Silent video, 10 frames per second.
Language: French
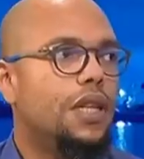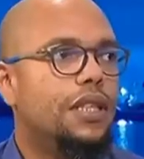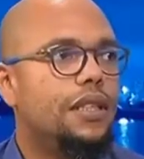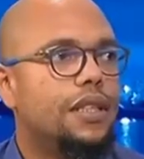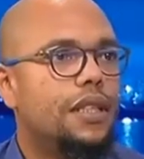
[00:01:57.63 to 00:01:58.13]

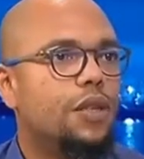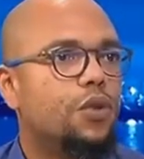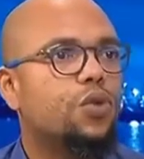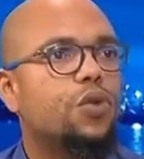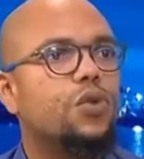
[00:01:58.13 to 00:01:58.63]
l'idée
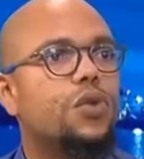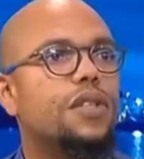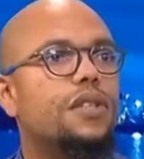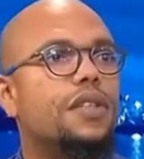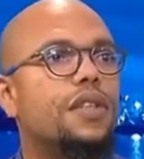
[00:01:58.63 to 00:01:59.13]
aujourd'hui,
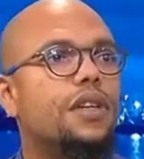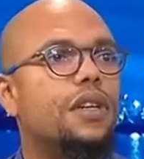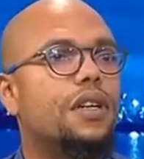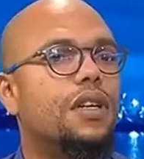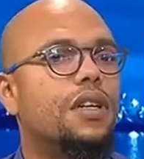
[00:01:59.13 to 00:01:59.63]
c'est
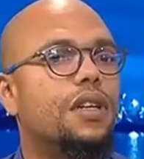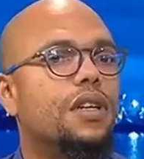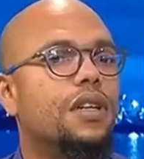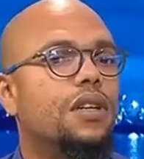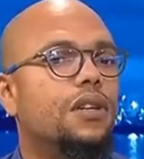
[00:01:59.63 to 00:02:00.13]

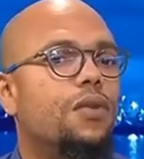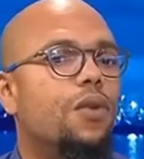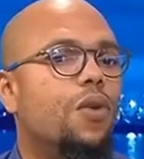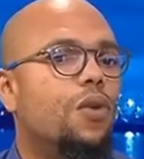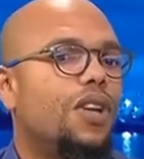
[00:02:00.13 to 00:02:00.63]

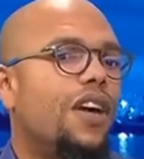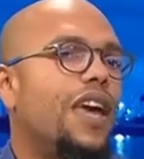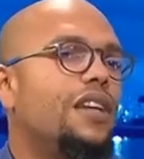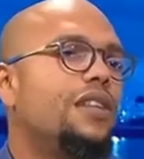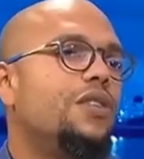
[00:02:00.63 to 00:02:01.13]
on travaille
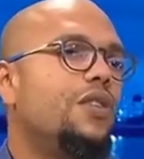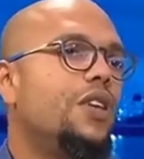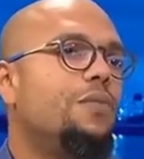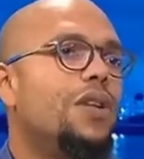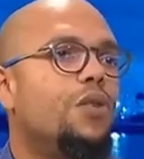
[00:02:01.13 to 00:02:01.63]
avec des
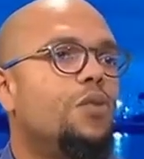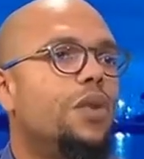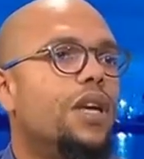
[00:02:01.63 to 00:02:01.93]
hommes et l'humain